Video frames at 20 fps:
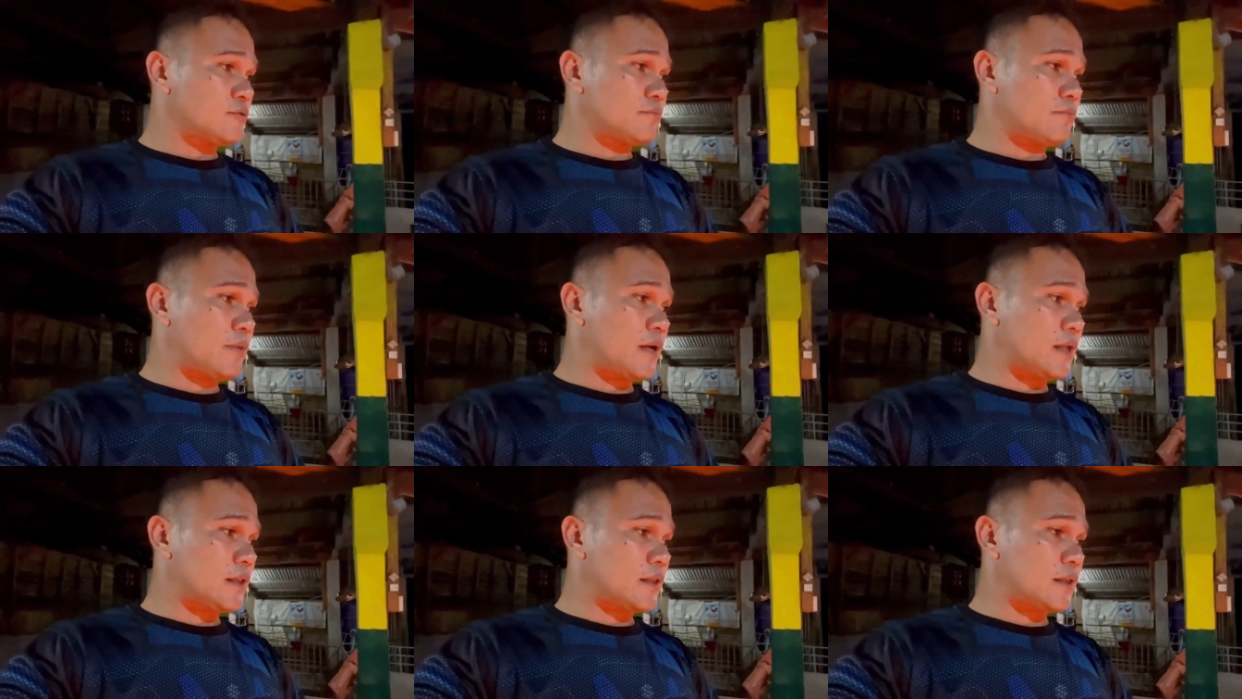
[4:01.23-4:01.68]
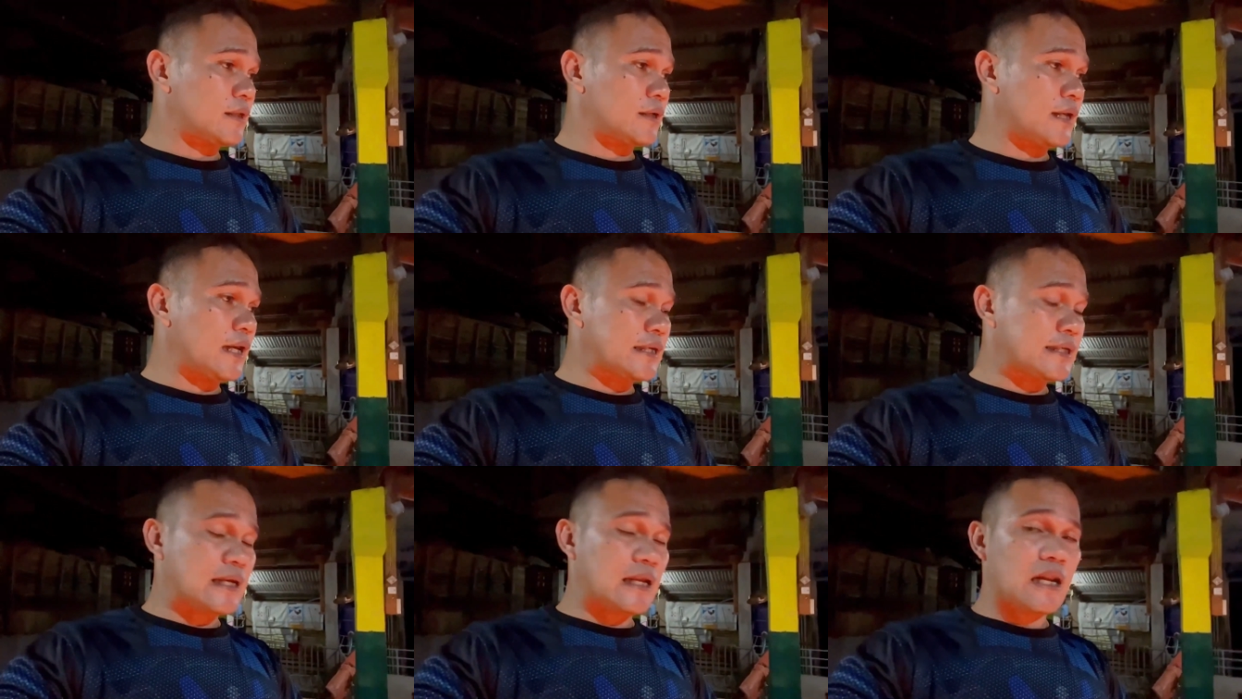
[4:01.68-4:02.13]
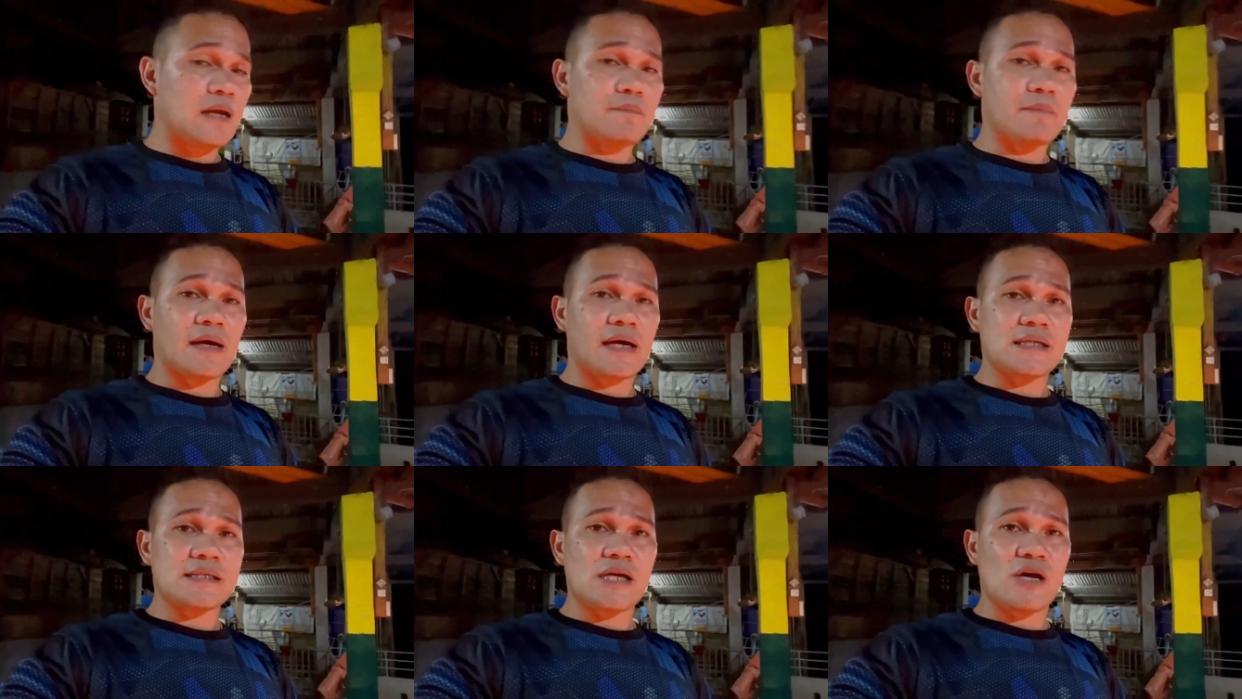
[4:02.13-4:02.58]
But ganyan
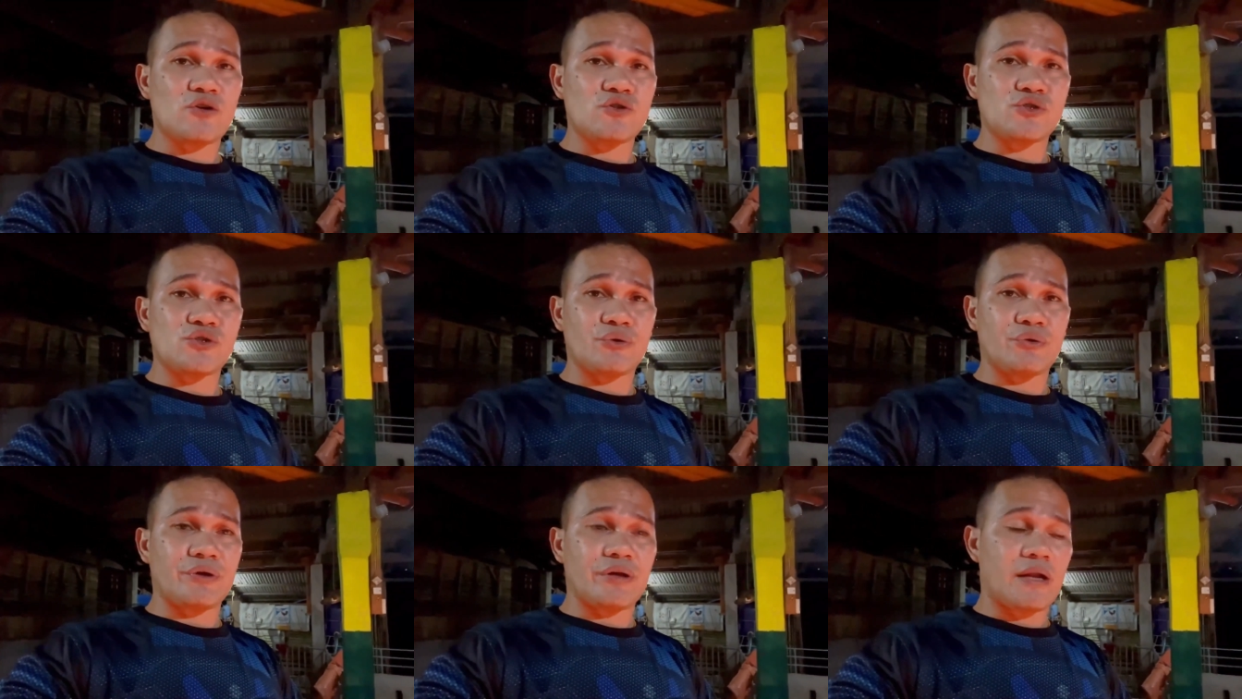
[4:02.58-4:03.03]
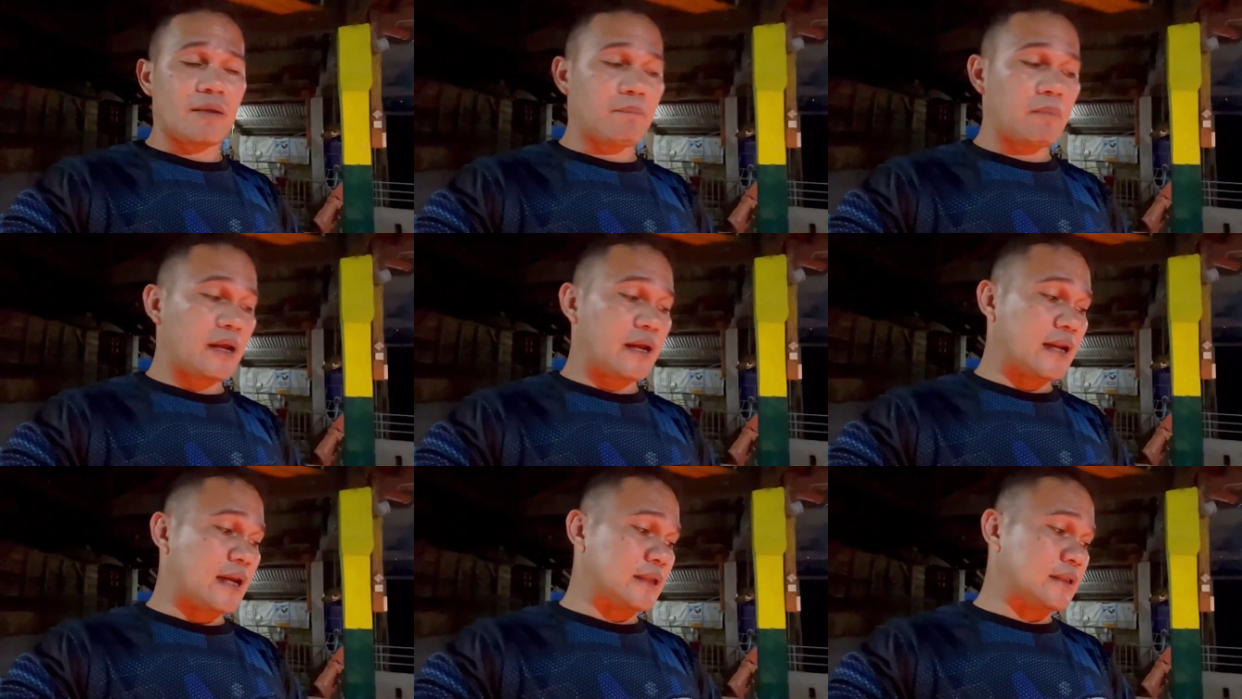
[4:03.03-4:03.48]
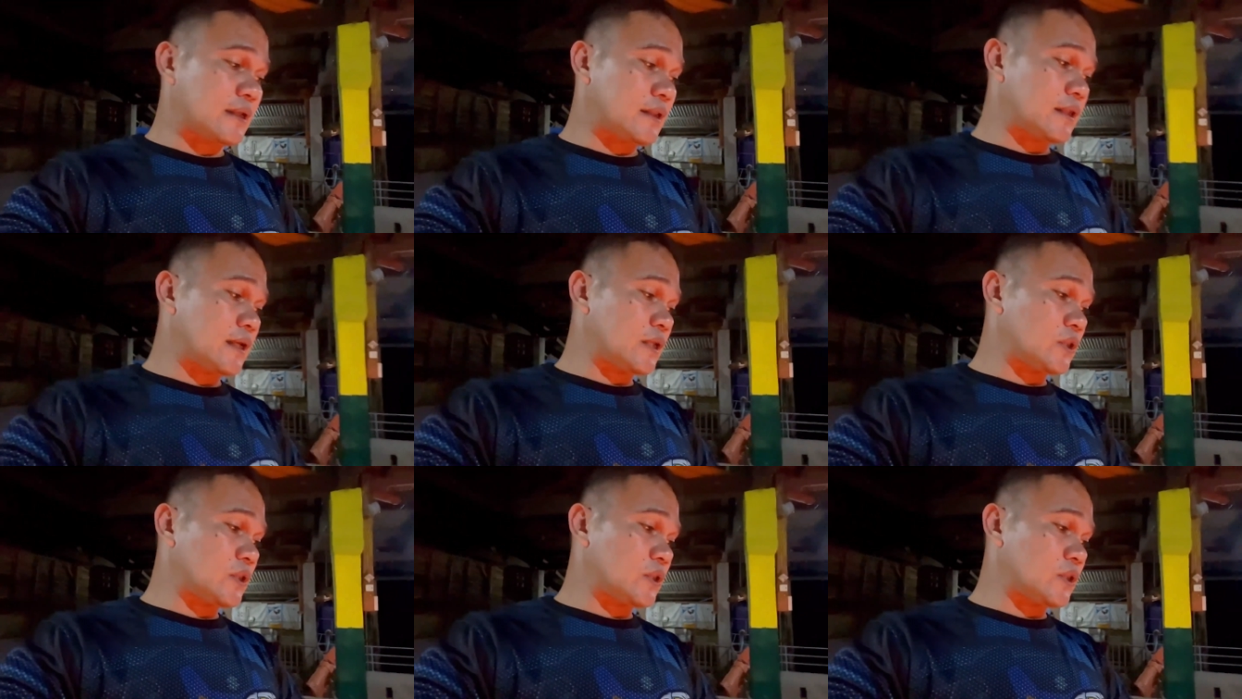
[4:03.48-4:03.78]
lang mga ka-sounds yung ina apply natin